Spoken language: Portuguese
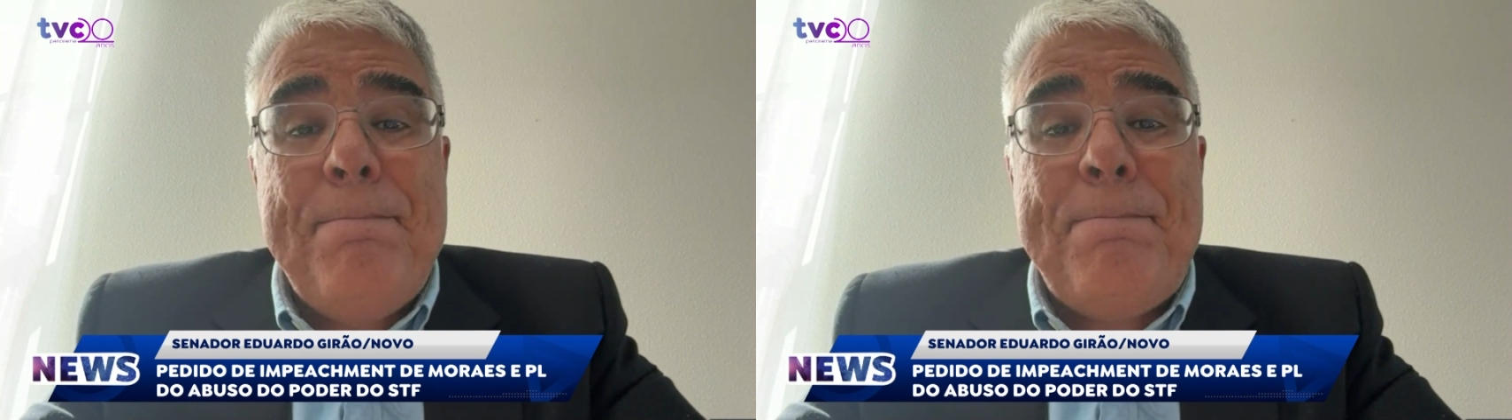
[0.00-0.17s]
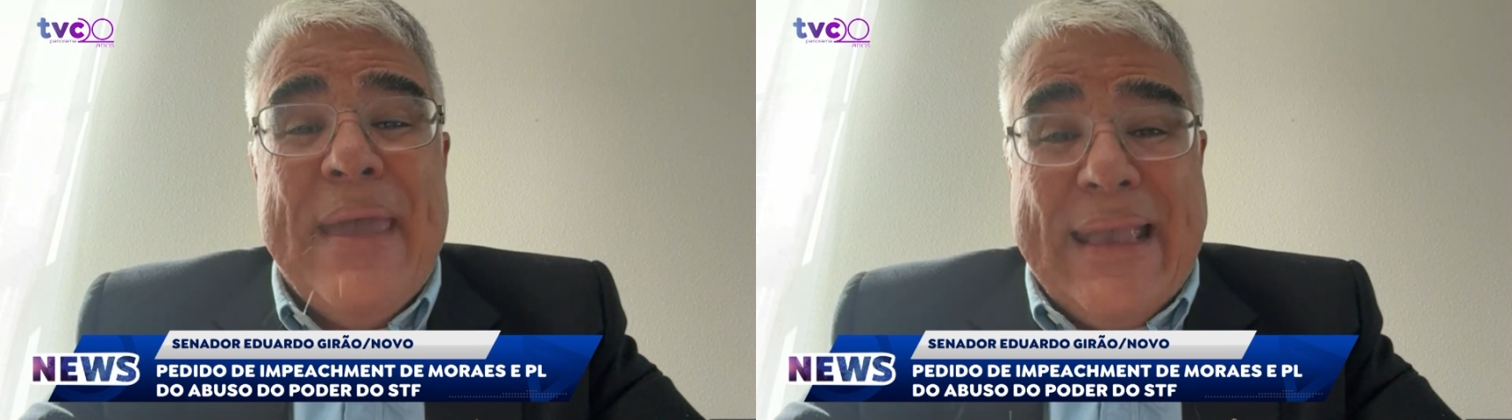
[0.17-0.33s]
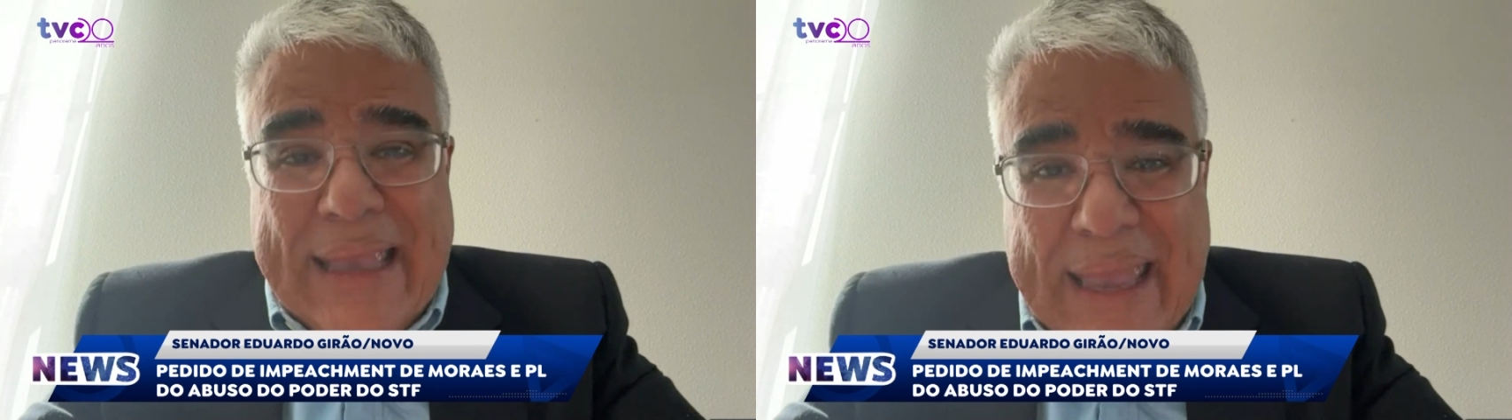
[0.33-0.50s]

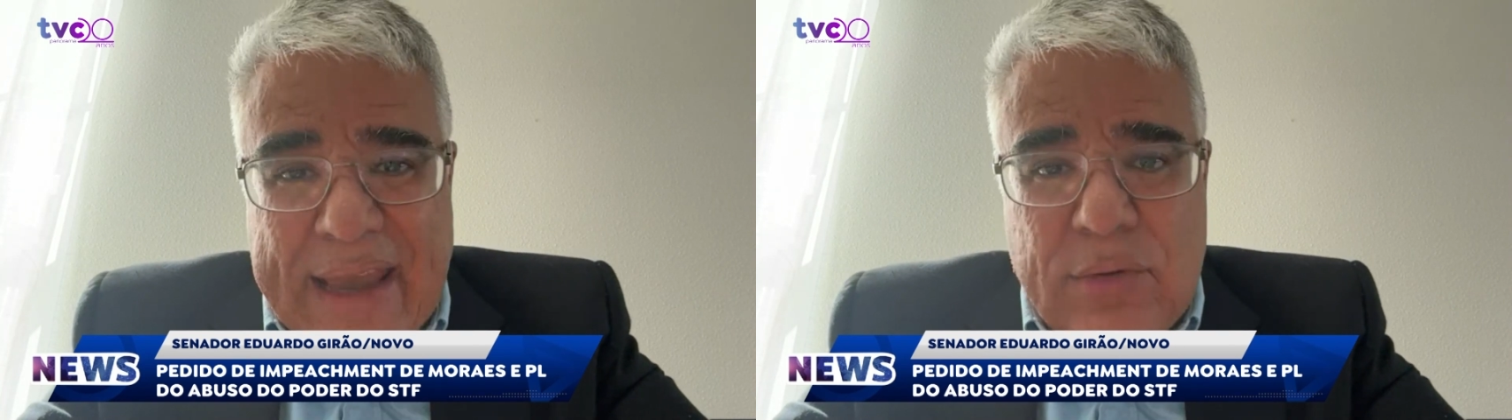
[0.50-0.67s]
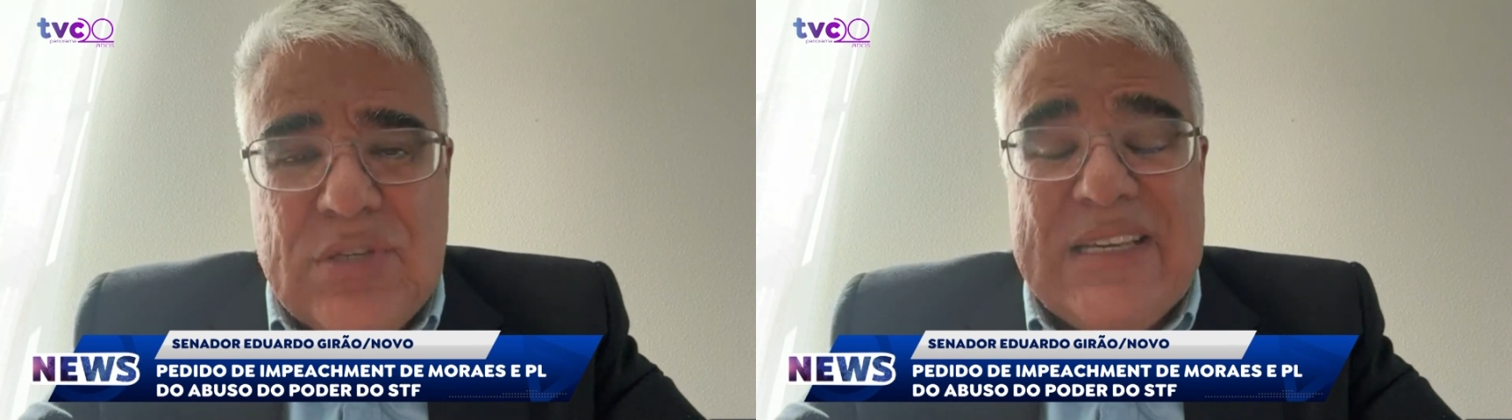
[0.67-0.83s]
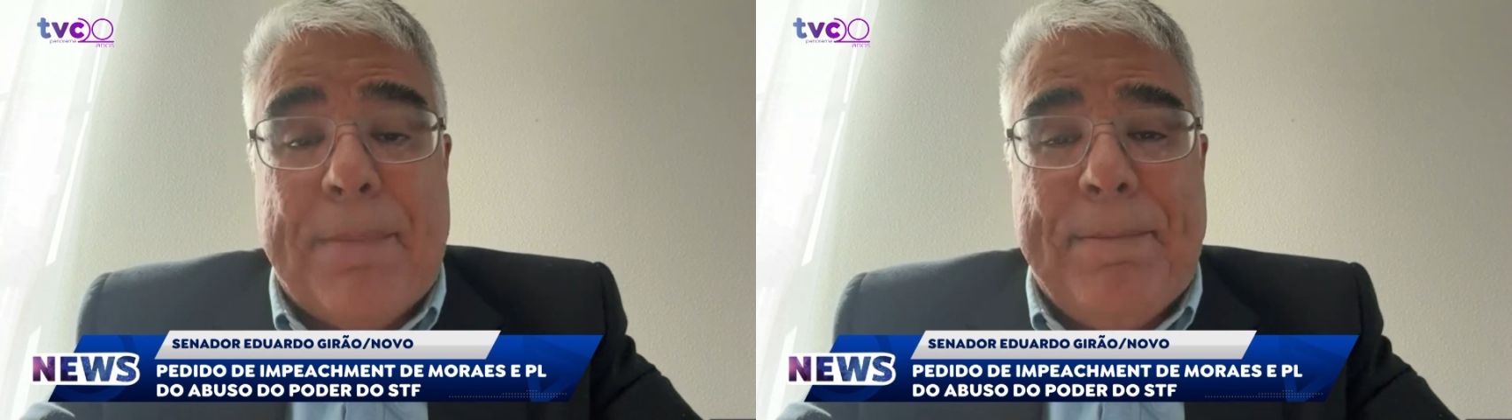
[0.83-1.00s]

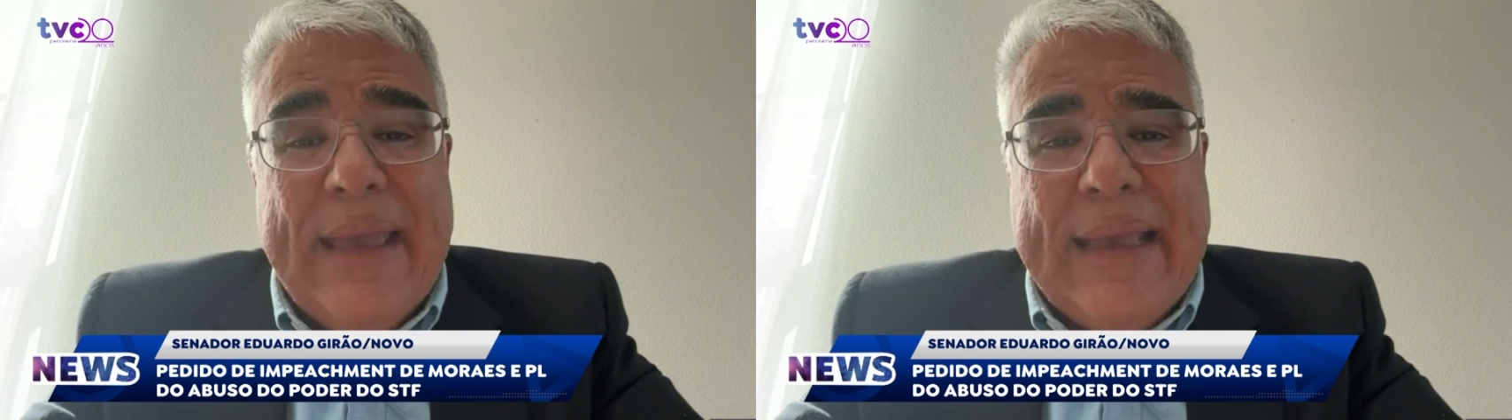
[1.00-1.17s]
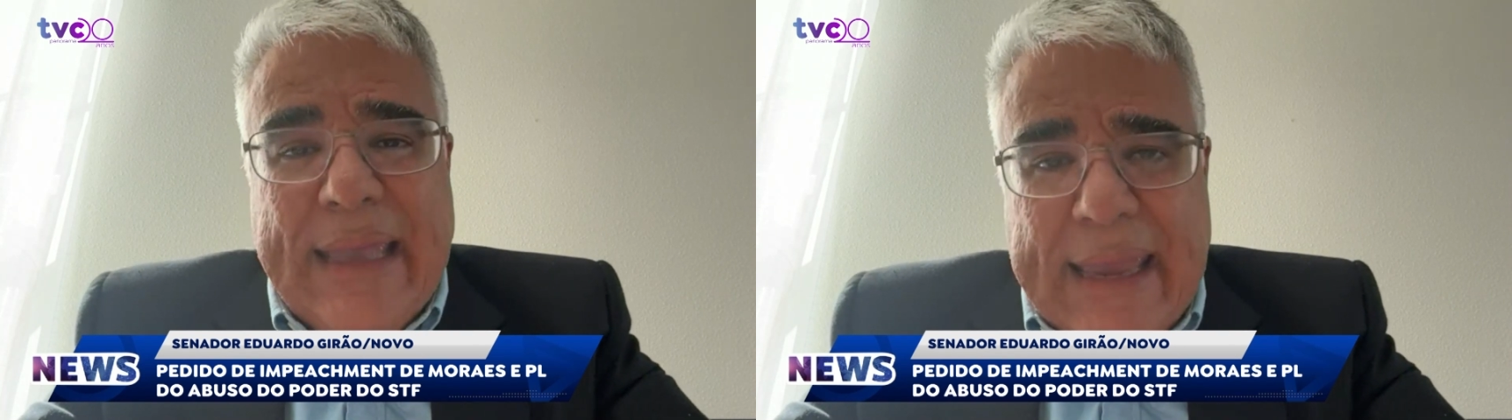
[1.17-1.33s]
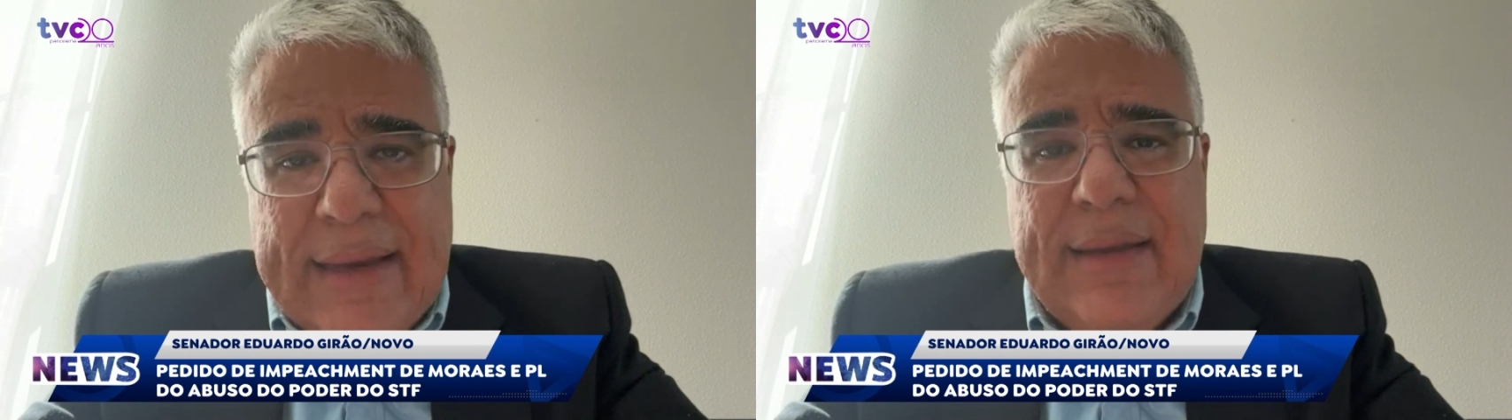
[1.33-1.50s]
pequeno, se
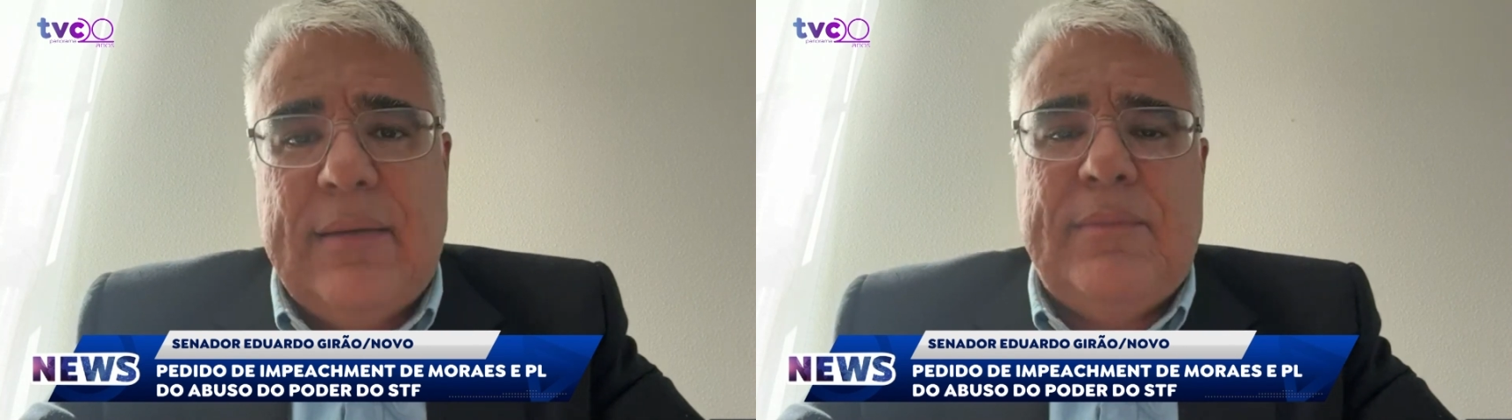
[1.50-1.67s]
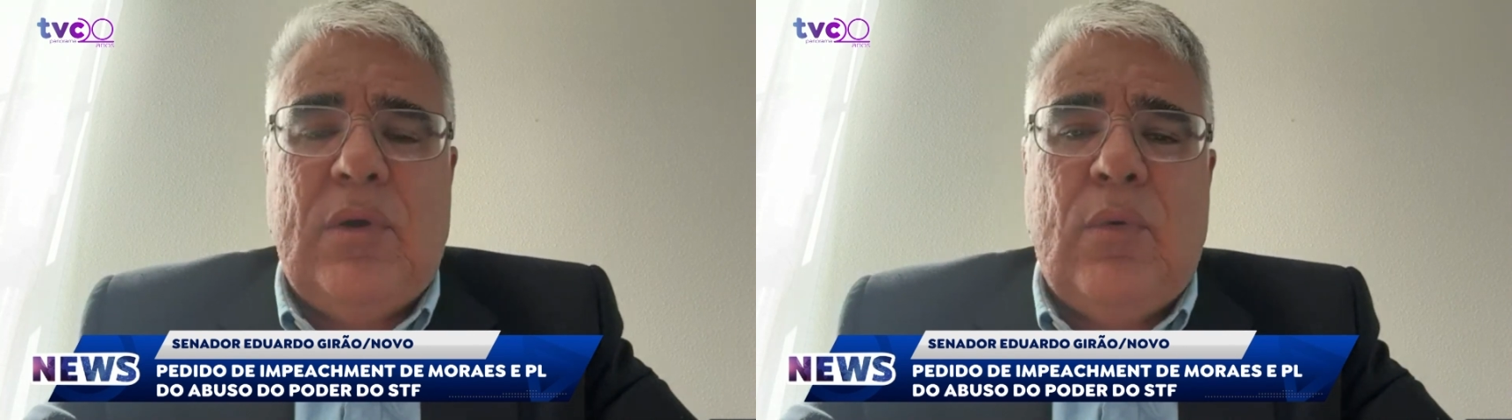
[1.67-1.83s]
apequena